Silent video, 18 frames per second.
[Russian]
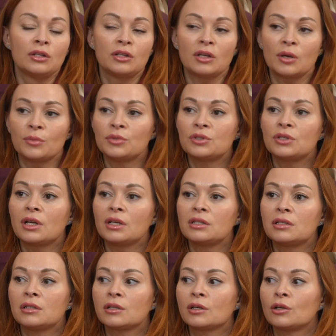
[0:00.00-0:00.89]
Не
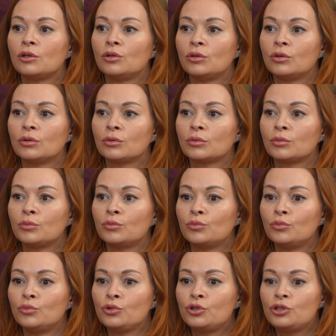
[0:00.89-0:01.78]
обязательно э,
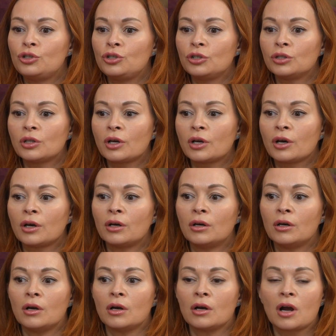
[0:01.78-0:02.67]
мужчина,
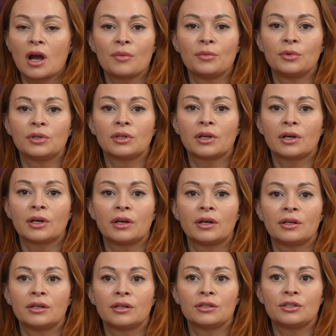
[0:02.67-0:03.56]

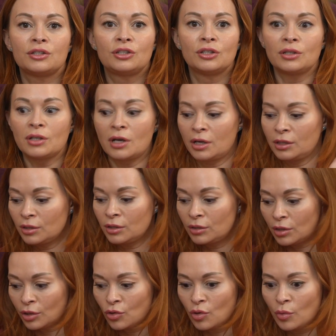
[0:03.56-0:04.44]
каменная стена, это
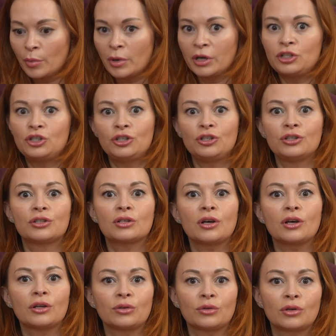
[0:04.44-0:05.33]
такой
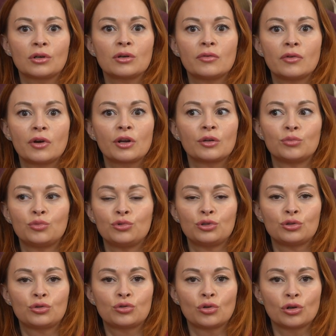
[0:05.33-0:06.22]
мачист, который говорит,
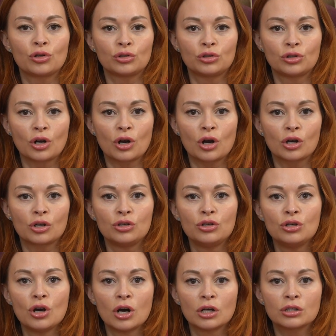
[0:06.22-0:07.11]
будет только так, как
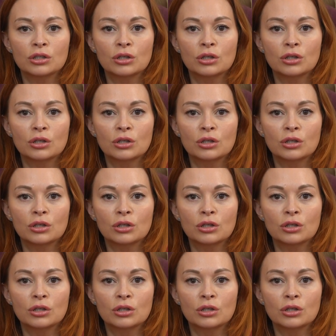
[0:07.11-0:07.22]
я